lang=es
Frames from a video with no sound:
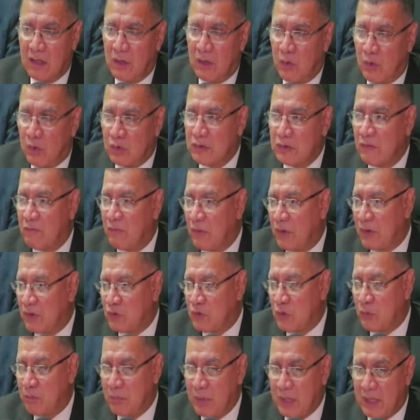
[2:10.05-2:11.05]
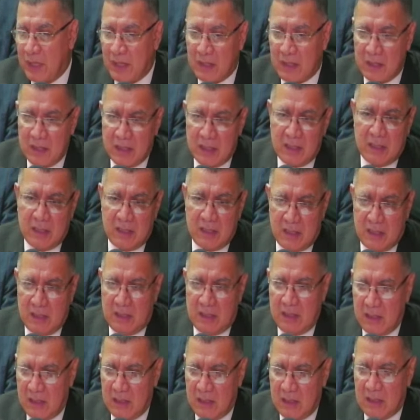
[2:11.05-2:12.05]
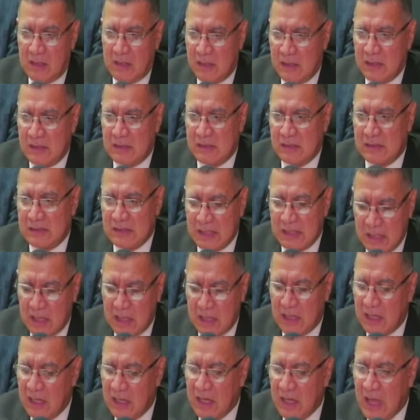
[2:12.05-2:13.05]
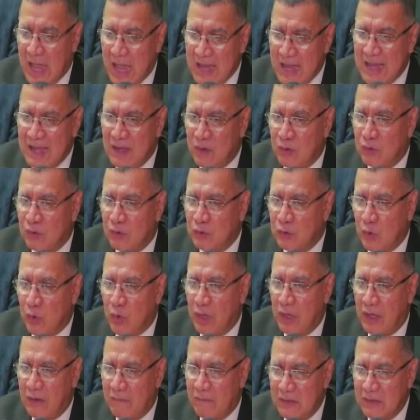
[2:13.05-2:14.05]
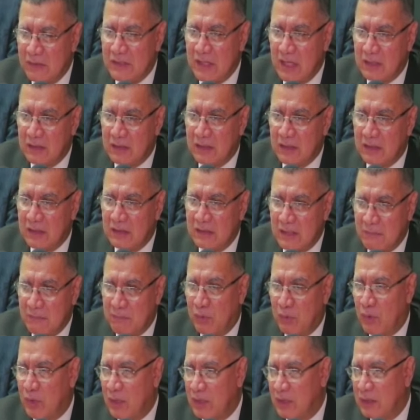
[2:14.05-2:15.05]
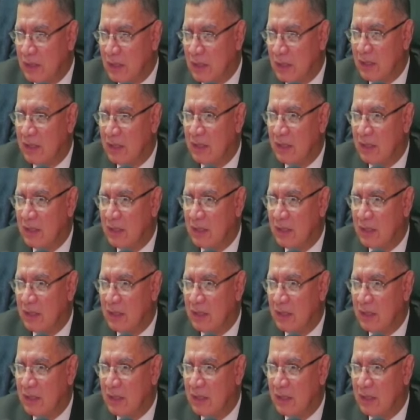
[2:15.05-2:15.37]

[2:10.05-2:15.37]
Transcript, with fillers: los esfuerzos para que eh, se hagan controles eficientes y por ende